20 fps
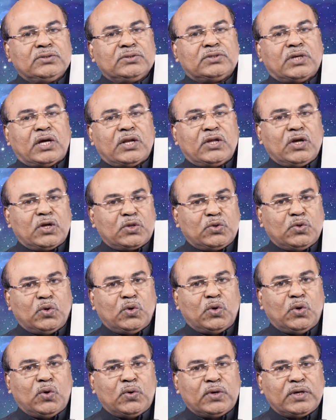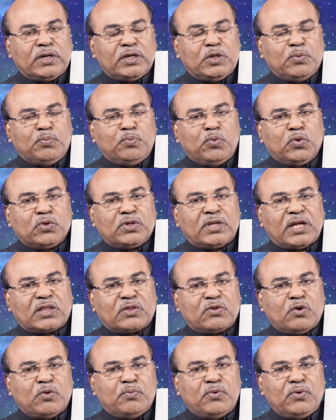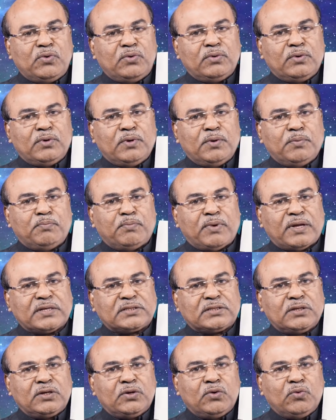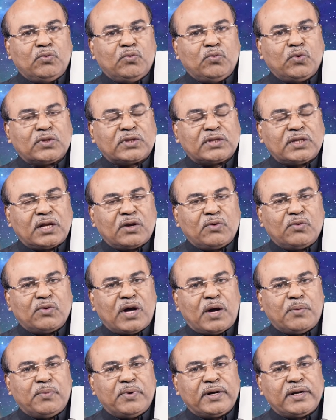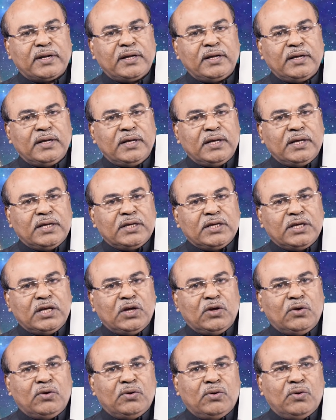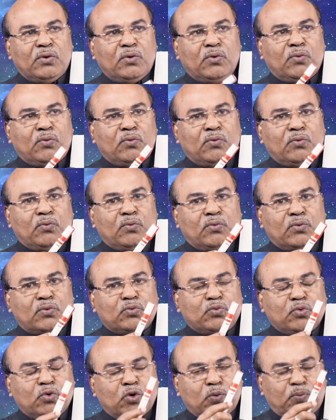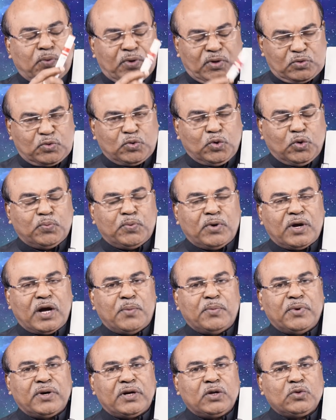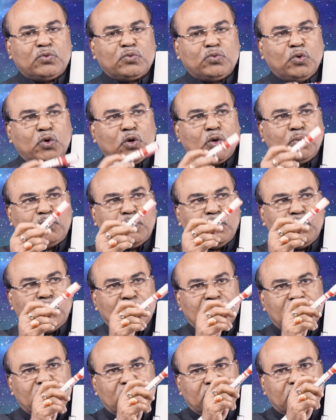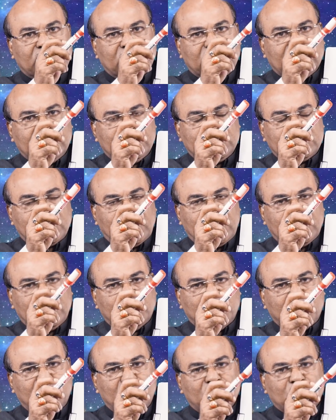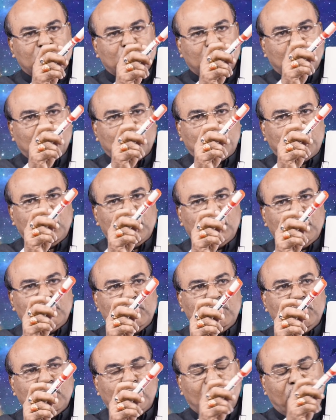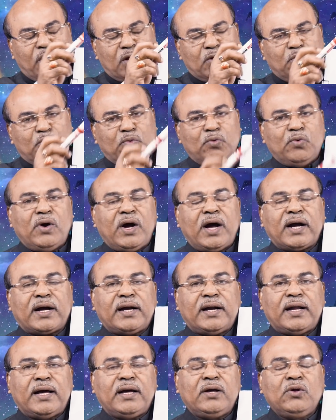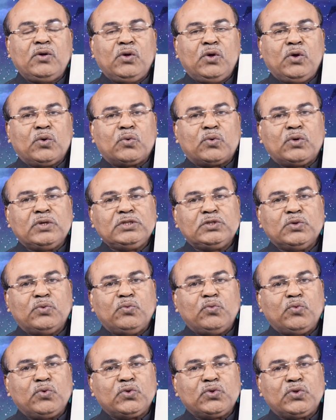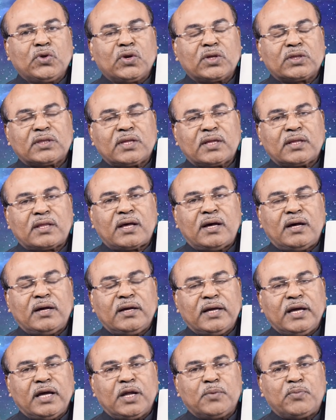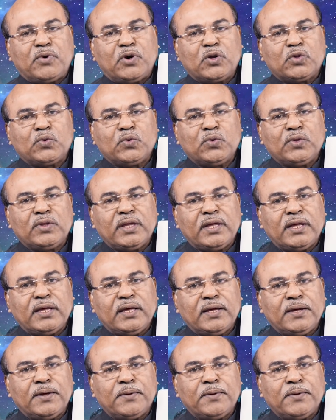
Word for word: సరిహద్దుల్లో ఇది భూతత్వము ప్లస్ ఉత్తరం కాబట్టి ఈ తూర్పు తూర్పు కాబట్టి తూర్పు ఈశాన్యము తూర్పు వాయువు అక్కడ కొంచెం ఉద్రిక్తత ఏర్పడుతుంది